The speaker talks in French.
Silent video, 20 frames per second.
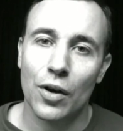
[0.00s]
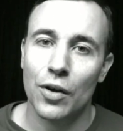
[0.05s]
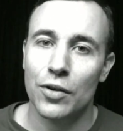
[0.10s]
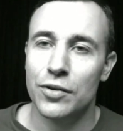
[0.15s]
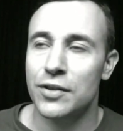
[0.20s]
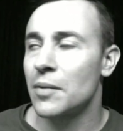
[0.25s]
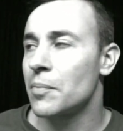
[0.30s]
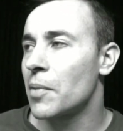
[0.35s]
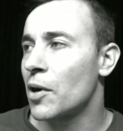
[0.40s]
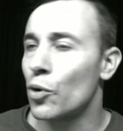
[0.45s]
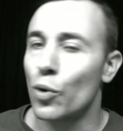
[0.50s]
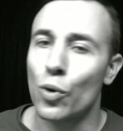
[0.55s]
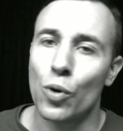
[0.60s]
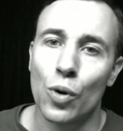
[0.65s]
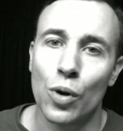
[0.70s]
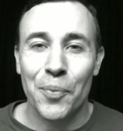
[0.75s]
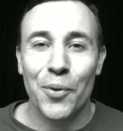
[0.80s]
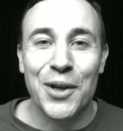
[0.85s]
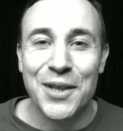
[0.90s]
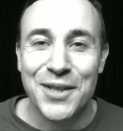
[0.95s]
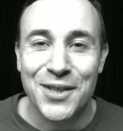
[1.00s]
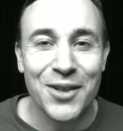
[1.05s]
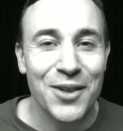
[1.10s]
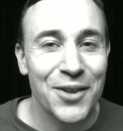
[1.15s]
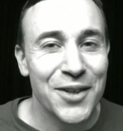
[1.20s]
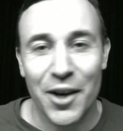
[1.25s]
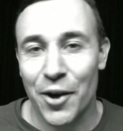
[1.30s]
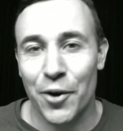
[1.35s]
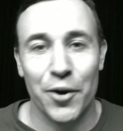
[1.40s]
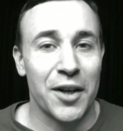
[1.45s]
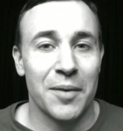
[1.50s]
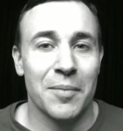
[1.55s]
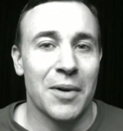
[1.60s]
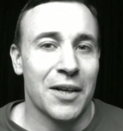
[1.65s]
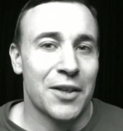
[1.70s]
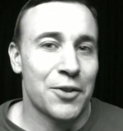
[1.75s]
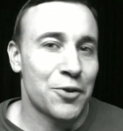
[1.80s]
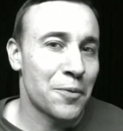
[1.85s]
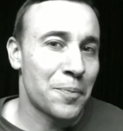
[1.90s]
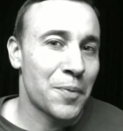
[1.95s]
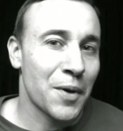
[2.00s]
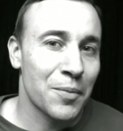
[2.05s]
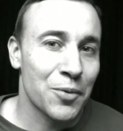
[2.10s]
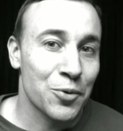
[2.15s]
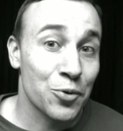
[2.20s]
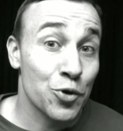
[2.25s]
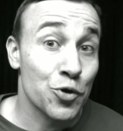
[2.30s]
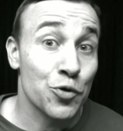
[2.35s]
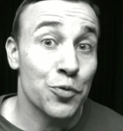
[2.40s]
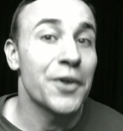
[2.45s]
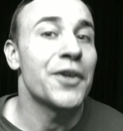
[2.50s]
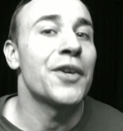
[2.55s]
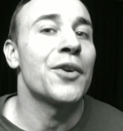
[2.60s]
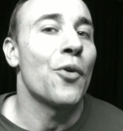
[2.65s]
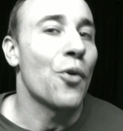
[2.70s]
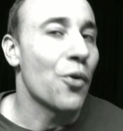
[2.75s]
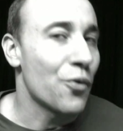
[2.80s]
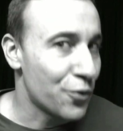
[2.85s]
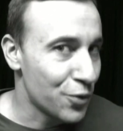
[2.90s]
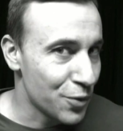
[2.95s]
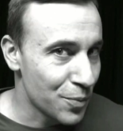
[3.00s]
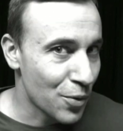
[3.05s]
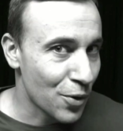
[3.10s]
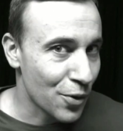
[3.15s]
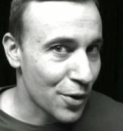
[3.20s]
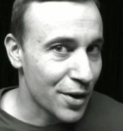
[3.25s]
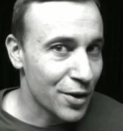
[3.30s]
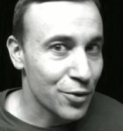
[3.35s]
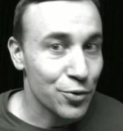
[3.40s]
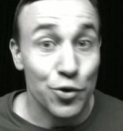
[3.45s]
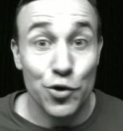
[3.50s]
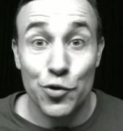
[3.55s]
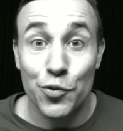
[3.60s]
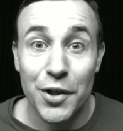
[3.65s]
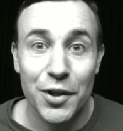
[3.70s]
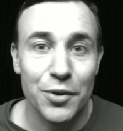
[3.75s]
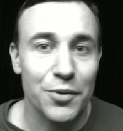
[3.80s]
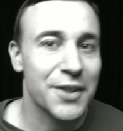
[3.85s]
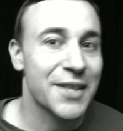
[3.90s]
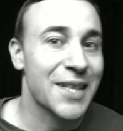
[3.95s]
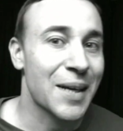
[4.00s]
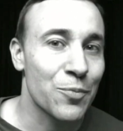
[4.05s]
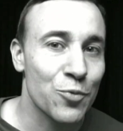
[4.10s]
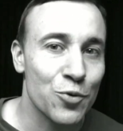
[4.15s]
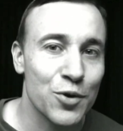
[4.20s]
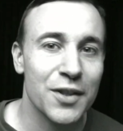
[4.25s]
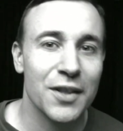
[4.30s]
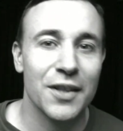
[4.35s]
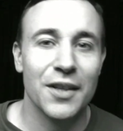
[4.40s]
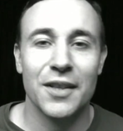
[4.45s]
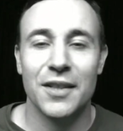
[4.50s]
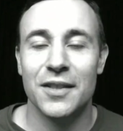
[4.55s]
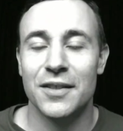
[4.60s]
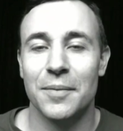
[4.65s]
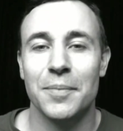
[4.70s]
Oh, c'est Pour l'instant, il n'y a que Neymar qui se permet de jouer au football, hein, de jouer, de s'amuser.